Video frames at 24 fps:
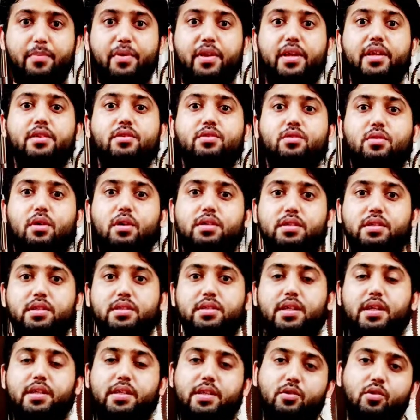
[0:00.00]
प्री इंस्टॉल
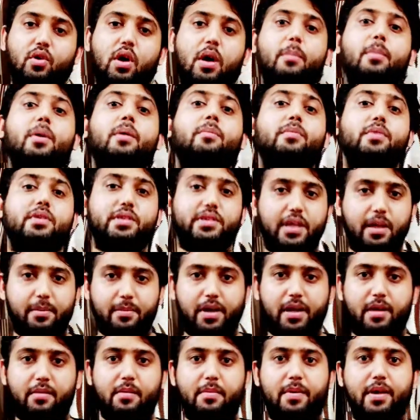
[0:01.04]
चीज़ आती है तो अब हम इसके
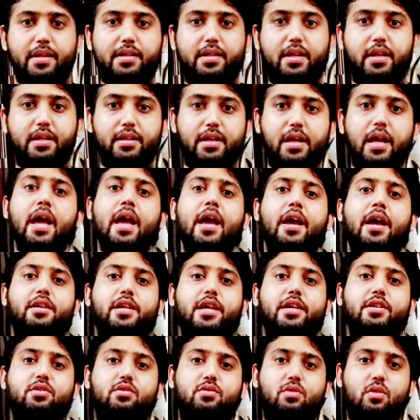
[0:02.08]
बारे में बात करते हैं
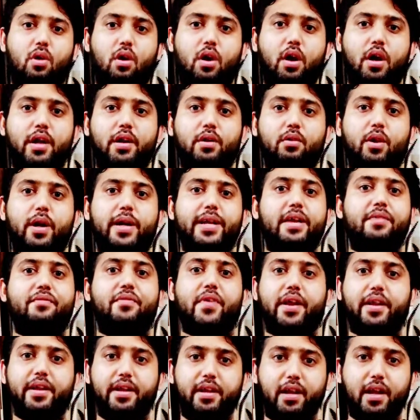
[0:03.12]
या स्टॉक एंड्रॉयड या
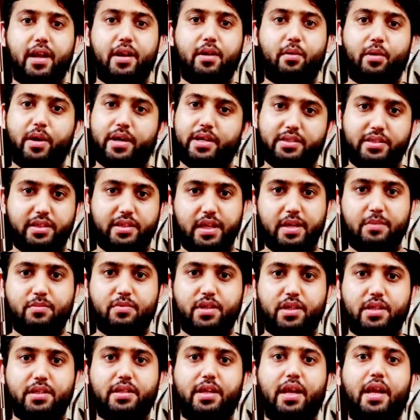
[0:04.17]
वनीला एंड्रॉयड सेम
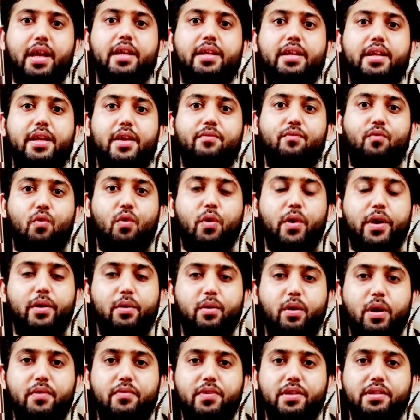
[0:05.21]
चीज़ है ये वो
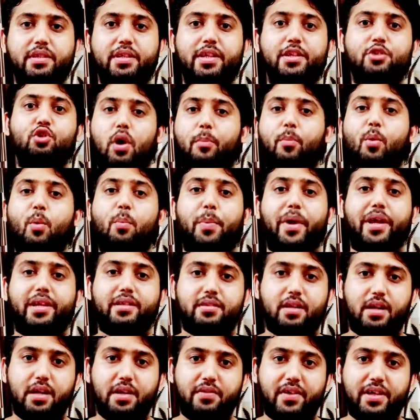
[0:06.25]
एंड्रॉयड वर्जन है जो आपको
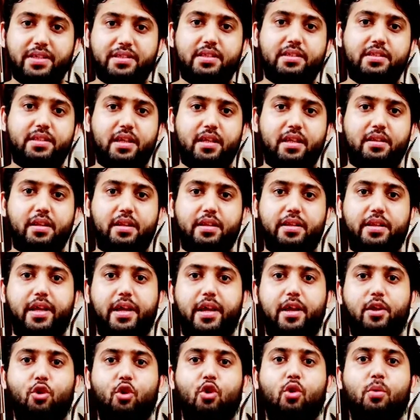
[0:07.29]
पिक्सल डिवाइसेस के अंदर
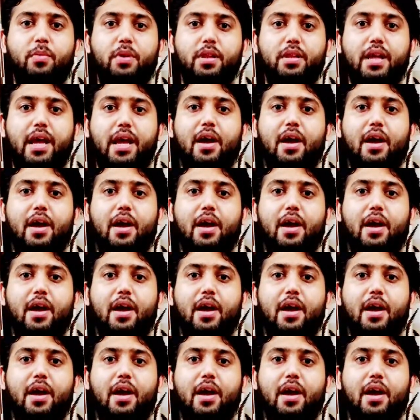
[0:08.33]
देखने को मिलता